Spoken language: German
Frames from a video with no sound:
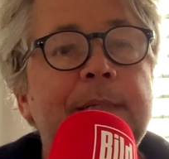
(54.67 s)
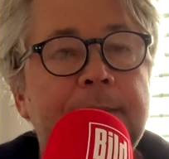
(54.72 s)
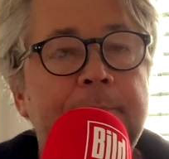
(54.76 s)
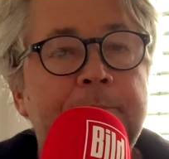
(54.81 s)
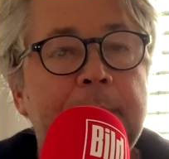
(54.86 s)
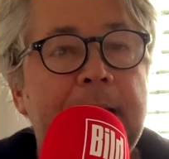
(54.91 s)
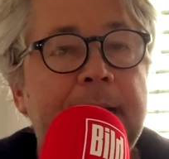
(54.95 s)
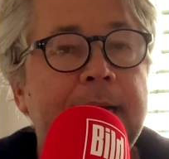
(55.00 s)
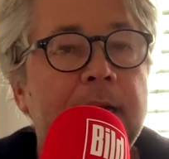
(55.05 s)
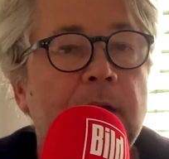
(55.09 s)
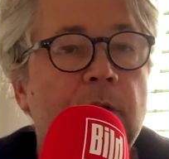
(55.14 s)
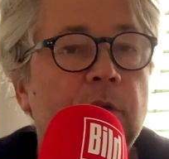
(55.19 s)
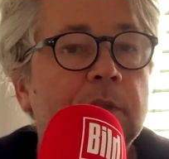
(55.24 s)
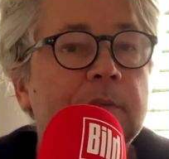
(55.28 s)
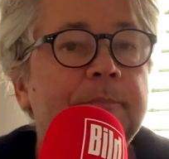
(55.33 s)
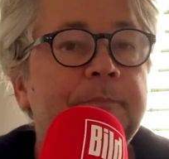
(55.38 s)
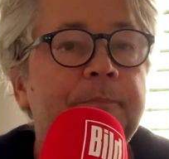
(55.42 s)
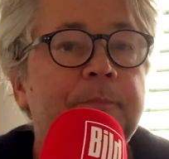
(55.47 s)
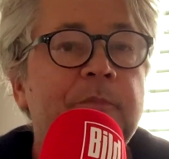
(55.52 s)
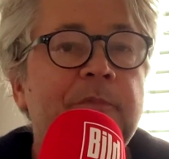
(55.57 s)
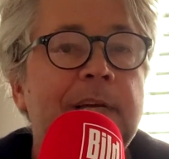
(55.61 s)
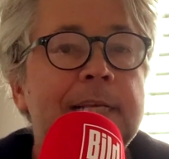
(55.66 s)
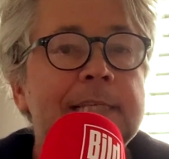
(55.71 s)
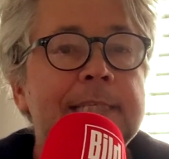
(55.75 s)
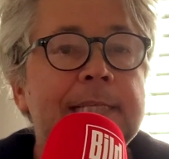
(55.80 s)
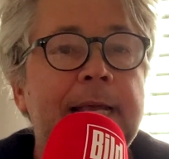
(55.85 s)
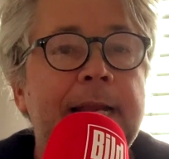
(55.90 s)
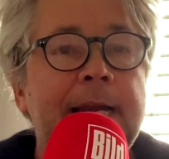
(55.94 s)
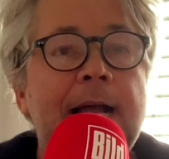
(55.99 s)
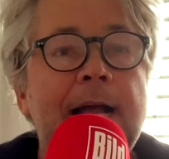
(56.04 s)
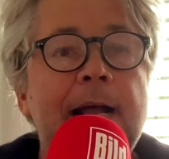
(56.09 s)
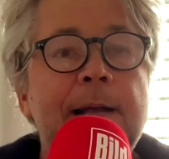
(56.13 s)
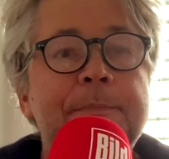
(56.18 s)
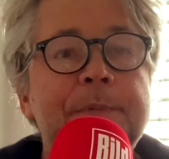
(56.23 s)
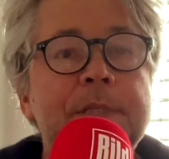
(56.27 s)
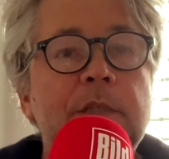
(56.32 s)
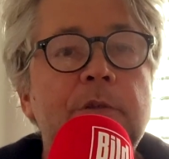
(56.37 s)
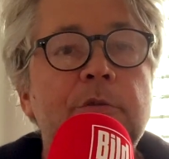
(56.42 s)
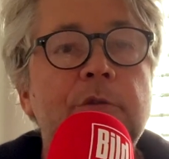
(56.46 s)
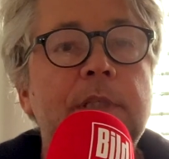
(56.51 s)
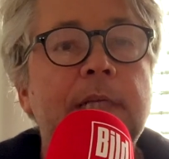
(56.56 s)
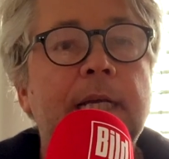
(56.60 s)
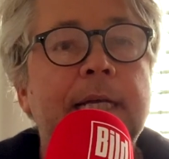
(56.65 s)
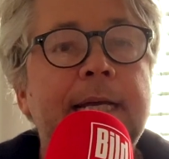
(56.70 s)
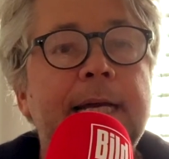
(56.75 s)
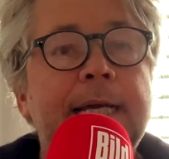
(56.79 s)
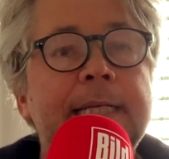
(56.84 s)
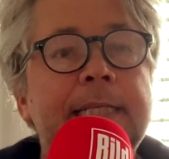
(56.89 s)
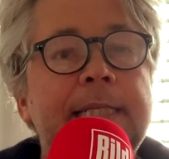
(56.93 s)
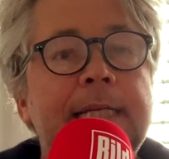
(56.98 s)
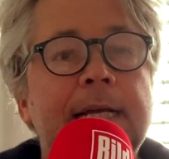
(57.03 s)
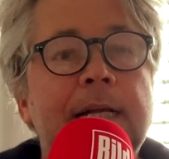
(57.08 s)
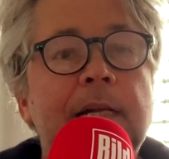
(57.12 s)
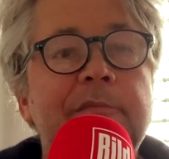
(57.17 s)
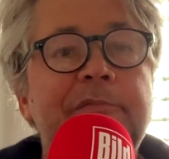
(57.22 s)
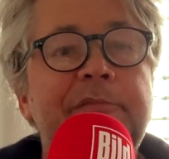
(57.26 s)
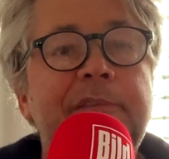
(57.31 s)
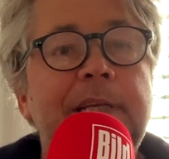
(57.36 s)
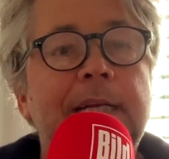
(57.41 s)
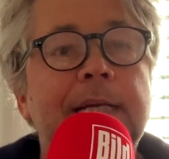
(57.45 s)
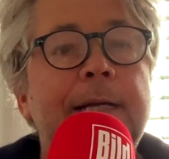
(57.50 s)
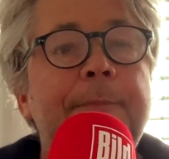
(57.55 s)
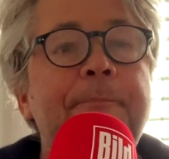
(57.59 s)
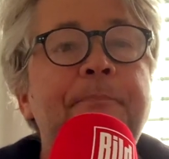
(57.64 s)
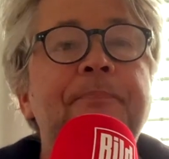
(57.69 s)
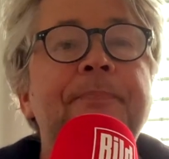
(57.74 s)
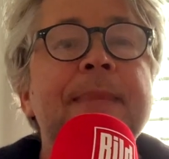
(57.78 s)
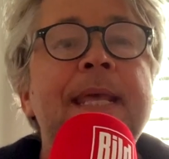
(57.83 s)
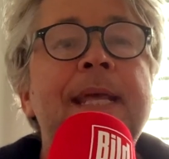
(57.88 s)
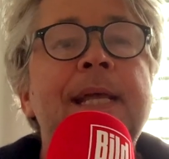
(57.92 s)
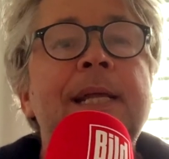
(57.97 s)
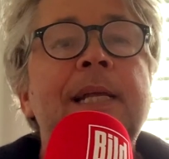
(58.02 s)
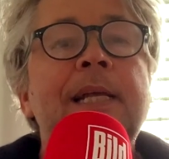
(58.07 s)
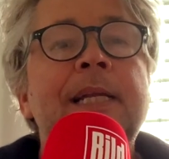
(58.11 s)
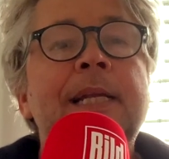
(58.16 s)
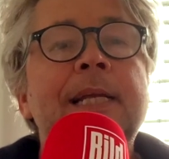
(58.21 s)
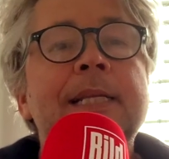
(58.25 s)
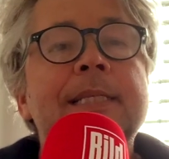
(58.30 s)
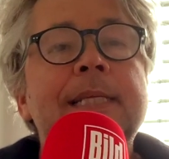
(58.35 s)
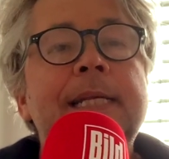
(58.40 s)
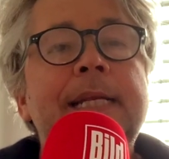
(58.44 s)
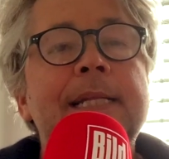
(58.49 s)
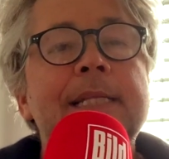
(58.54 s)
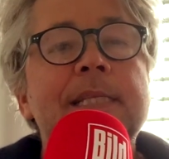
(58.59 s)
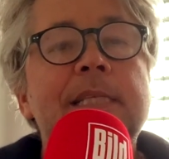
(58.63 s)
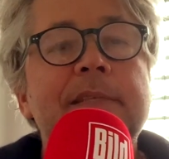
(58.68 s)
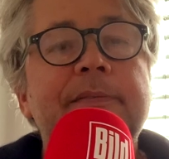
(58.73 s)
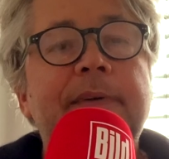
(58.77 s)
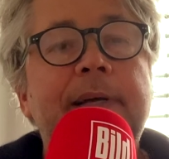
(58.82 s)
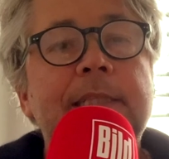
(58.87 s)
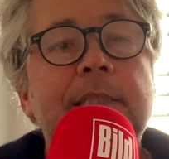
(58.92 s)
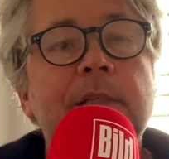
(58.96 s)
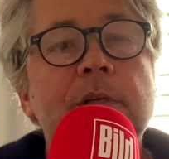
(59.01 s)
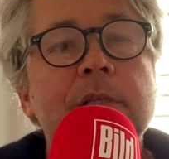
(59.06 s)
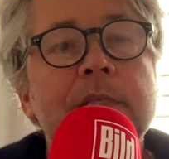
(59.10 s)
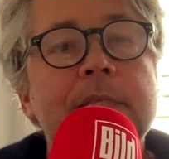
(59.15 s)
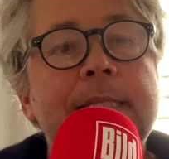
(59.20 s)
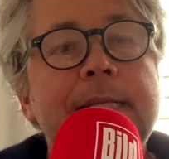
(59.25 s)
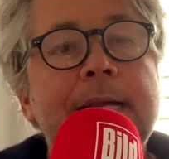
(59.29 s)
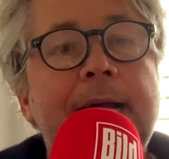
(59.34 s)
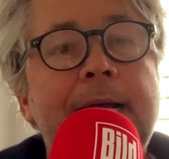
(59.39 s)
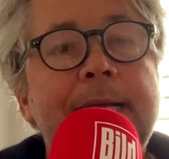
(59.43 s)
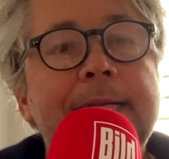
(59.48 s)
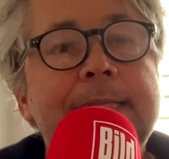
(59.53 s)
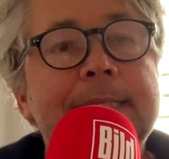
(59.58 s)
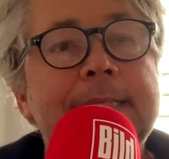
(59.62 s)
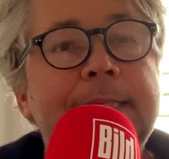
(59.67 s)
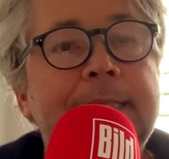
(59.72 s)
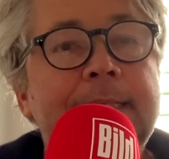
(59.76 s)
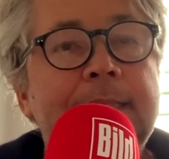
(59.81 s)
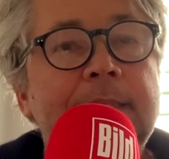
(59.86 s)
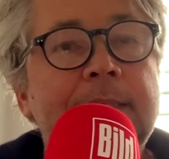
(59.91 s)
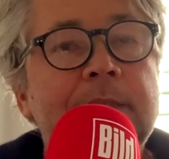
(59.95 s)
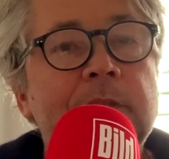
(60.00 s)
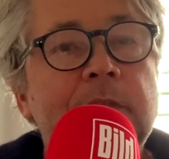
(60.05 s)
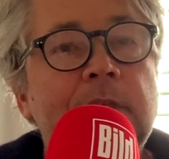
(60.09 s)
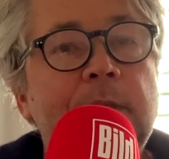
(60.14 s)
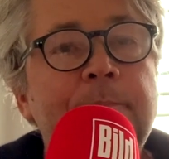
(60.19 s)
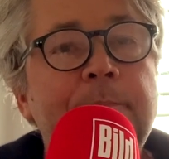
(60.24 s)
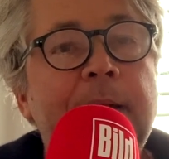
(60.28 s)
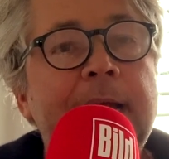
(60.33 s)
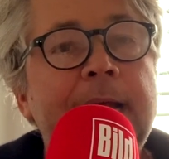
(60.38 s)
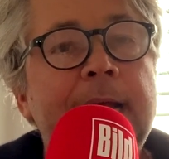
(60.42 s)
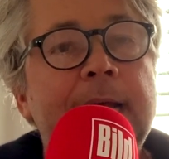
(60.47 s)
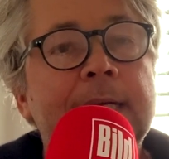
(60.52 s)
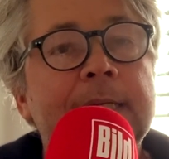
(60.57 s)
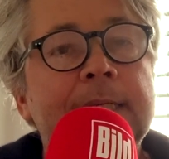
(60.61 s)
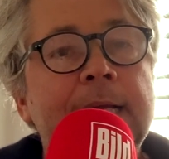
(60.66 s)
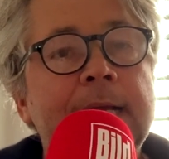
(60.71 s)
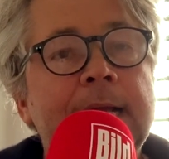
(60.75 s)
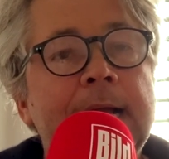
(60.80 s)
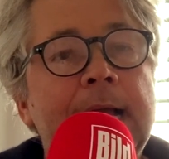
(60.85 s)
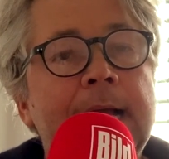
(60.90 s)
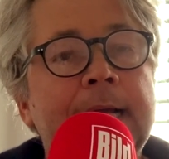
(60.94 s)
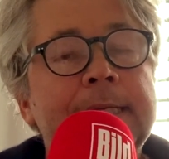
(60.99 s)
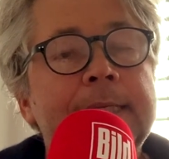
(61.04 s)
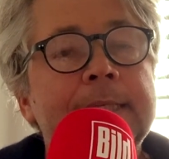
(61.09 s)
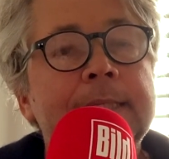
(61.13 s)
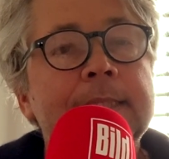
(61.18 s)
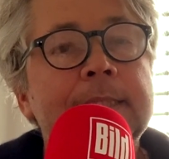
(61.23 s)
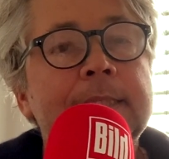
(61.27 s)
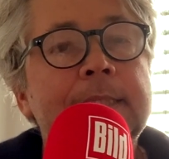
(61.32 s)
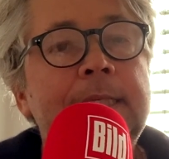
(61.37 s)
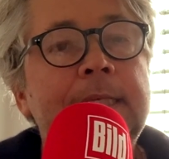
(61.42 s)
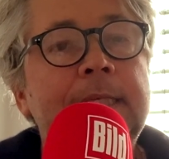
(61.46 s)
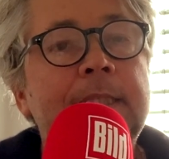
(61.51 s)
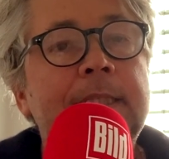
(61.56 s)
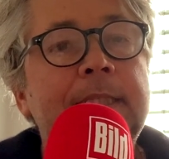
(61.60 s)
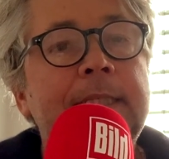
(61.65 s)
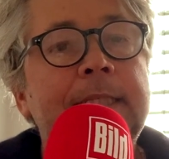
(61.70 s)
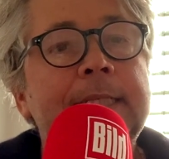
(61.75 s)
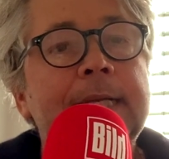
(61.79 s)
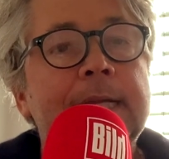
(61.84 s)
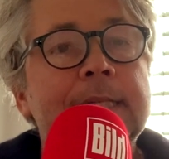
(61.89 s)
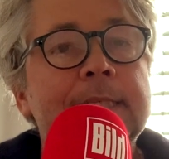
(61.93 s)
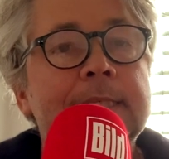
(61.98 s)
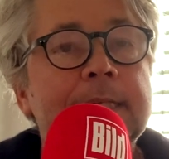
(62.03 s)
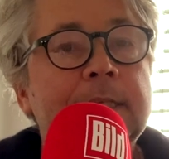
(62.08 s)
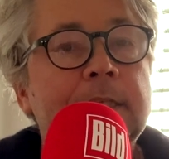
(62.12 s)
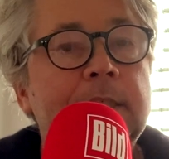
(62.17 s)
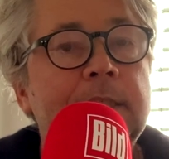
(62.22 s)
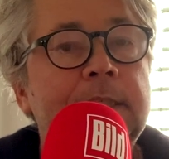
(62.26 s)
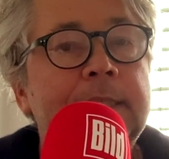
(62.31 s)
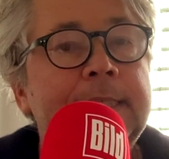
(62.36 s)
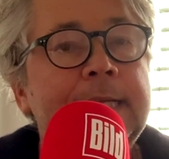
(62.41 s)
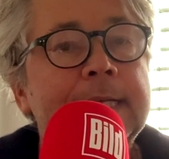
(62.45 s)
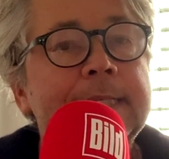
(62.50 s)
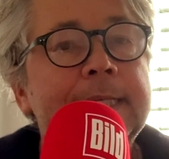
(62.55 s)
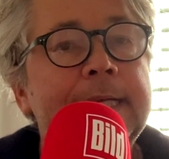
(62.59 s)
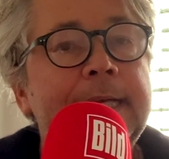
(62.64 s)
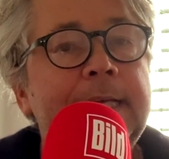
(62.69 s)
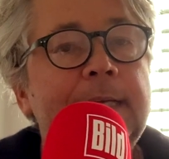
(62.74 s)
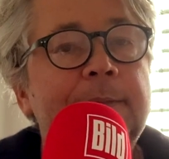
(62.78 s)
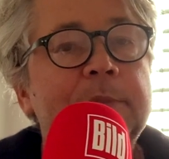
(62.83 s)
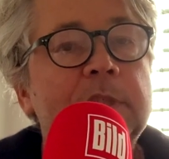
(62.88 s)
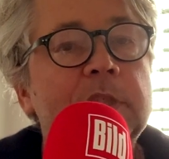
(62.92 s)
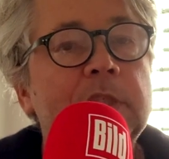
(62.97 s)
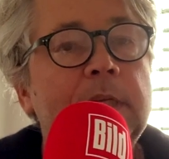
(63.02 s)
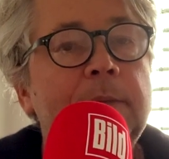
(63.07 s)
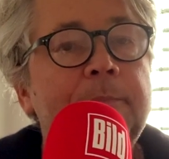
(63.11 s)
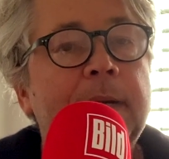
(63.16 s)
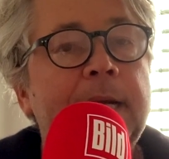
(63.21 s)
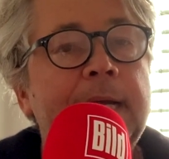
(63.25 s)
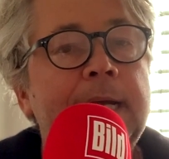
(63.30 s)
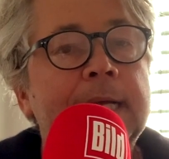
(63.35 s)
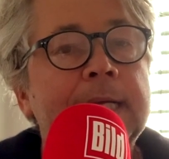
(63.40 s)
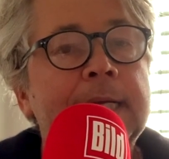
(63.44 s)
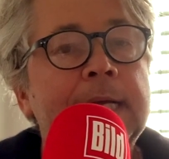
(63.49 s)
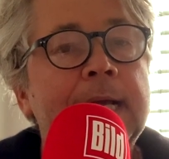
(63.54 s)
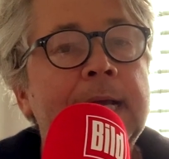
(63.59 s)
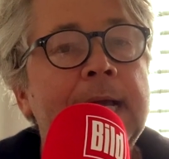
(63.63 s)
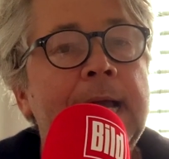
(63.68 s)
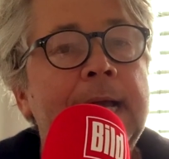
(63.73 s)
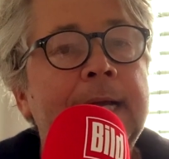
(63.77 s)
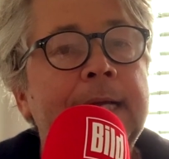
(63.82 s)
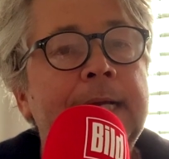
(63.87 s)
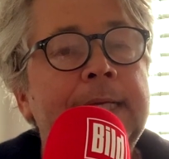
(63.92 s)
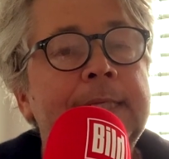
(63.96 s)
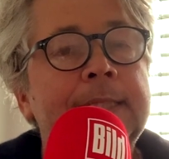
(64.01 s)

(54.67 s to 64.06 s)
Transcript: In meinen Augen war es ein absoluter Kardinalfehler dass er dann 2013 zu den Bayern gegangen ist. Nicht die Tatsache, dass er eben zu den Bayern gegangen